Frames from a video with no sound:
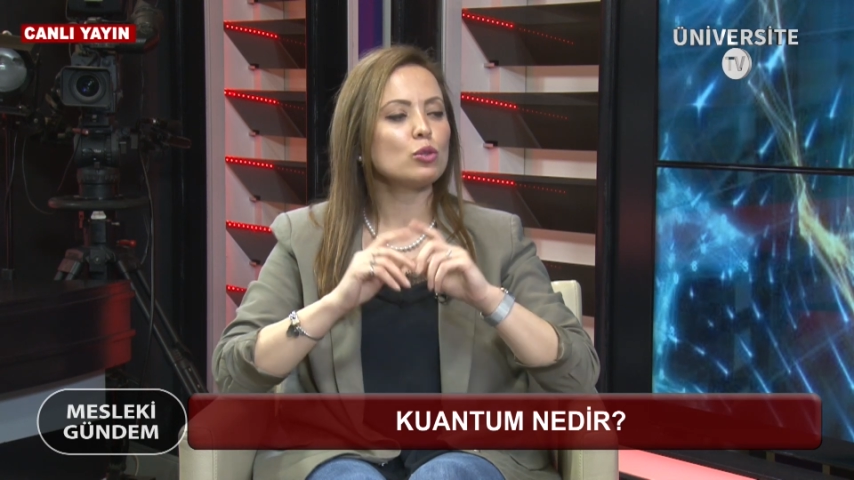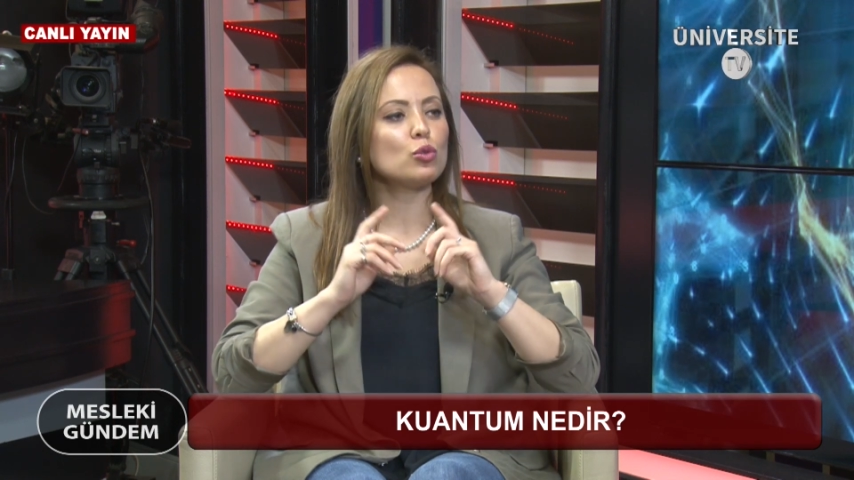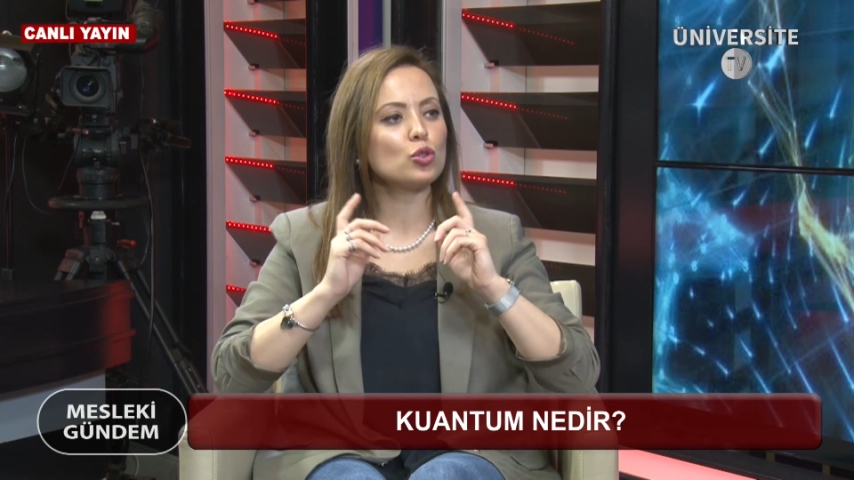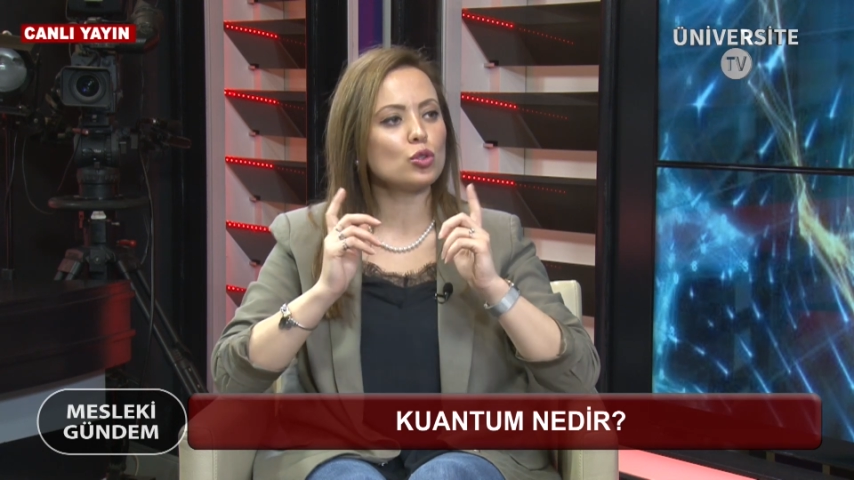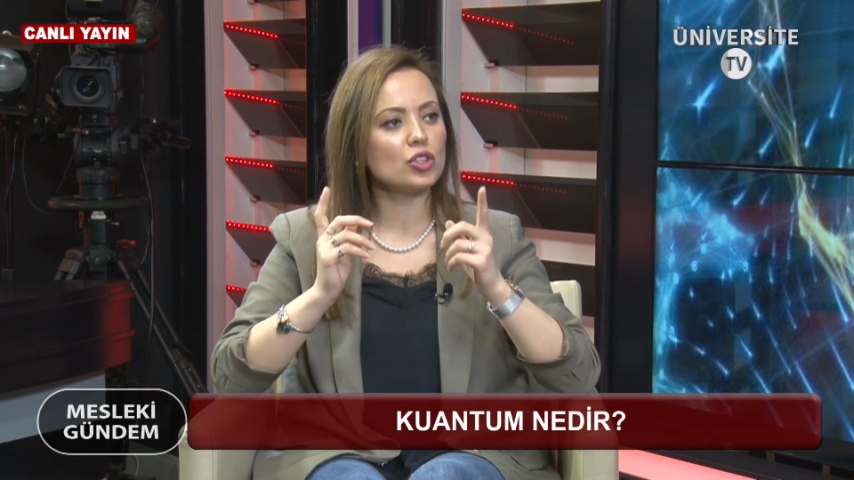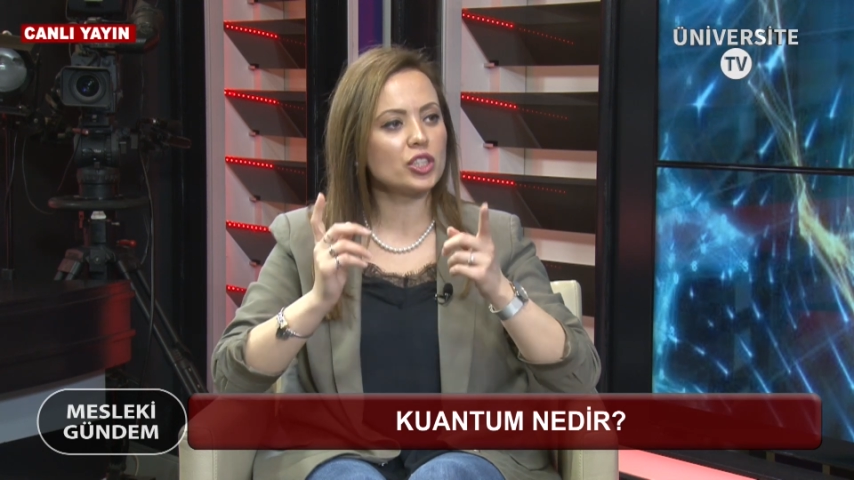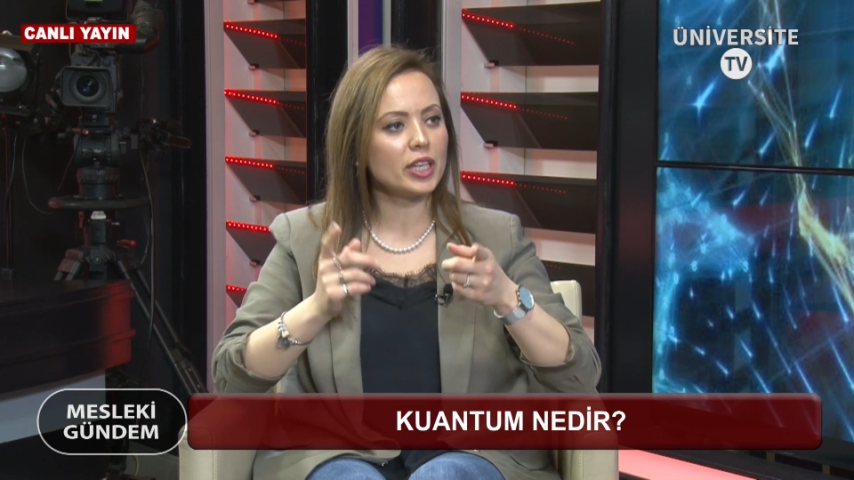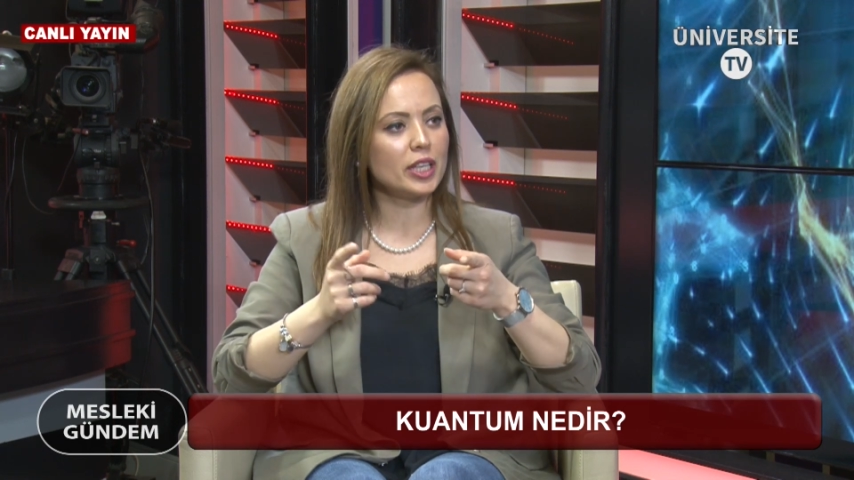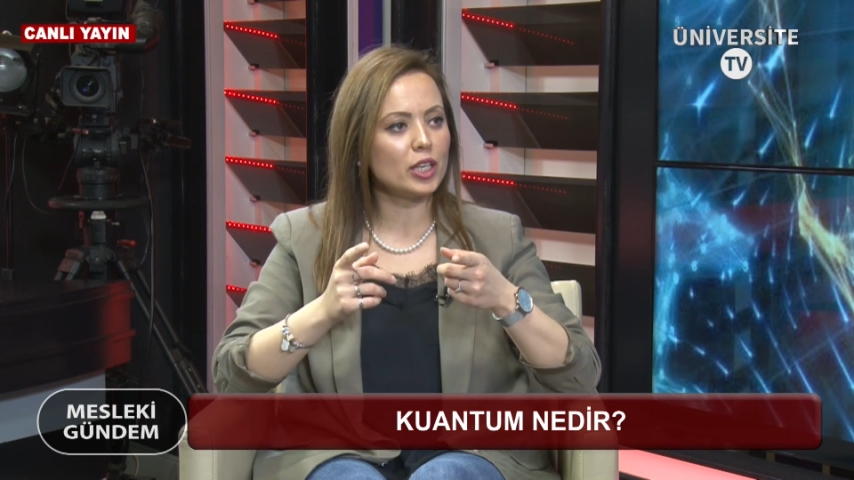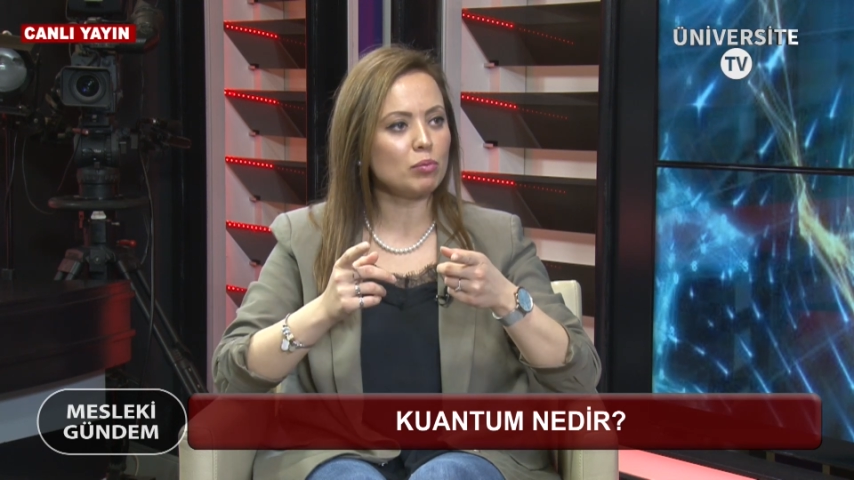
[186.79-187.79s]

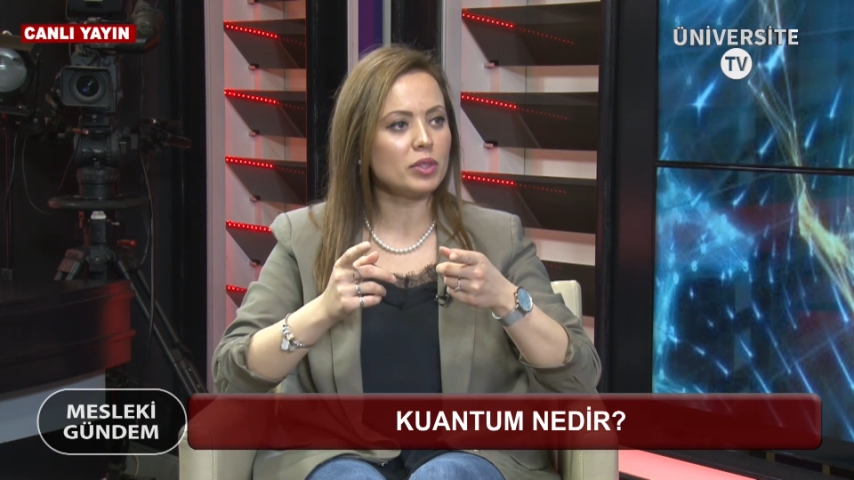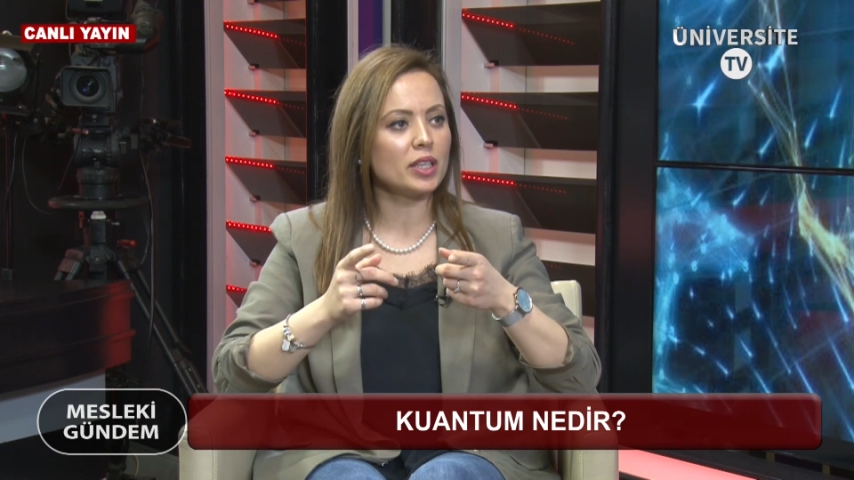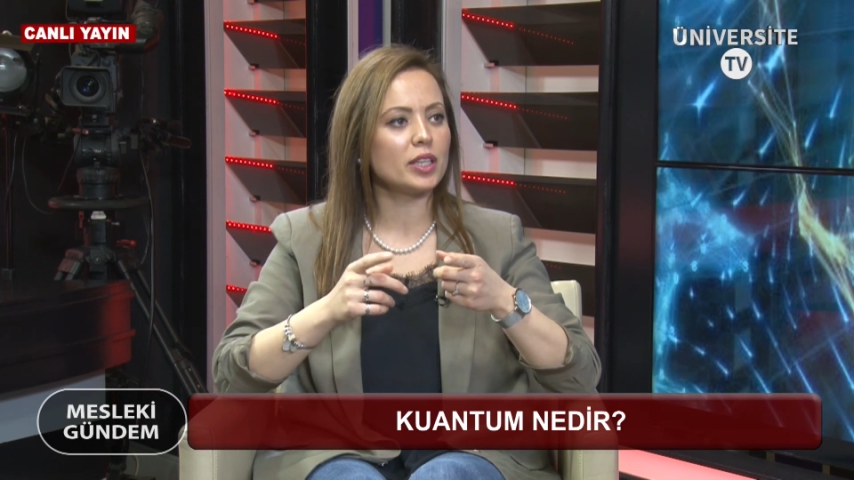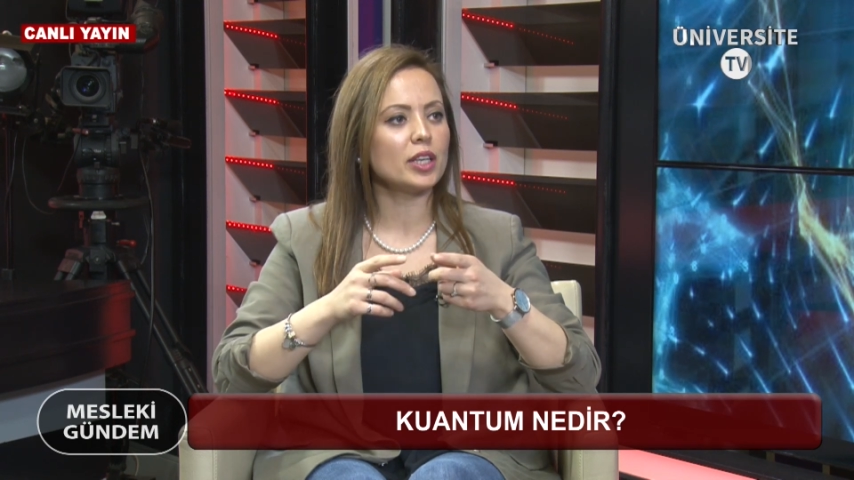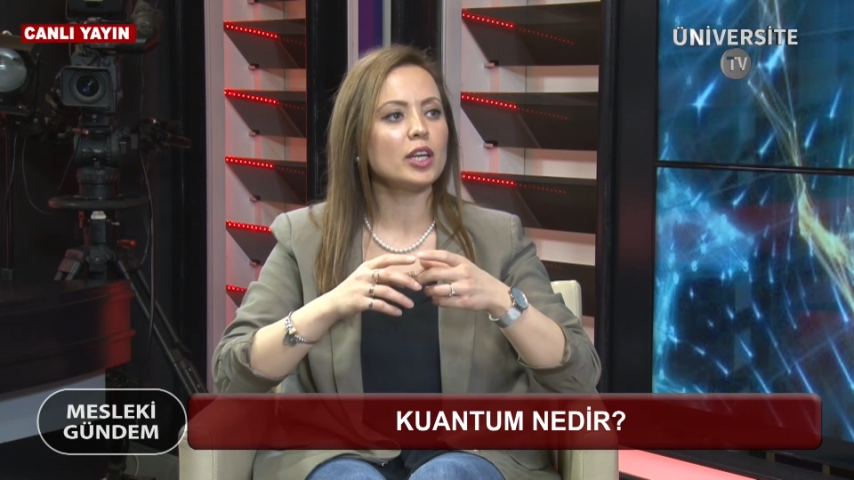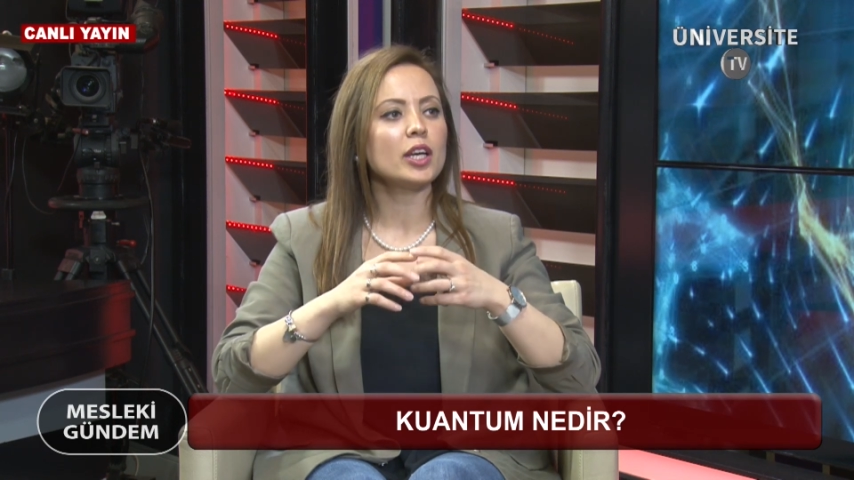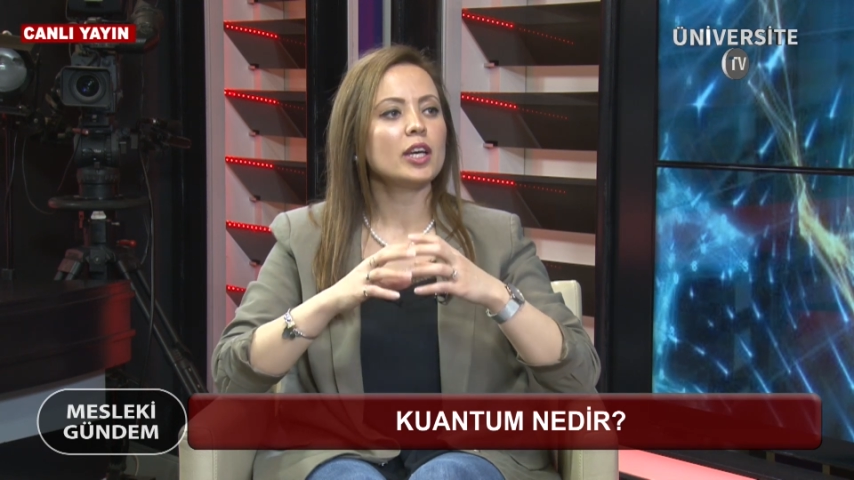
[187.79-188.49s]
düşüncelerimle de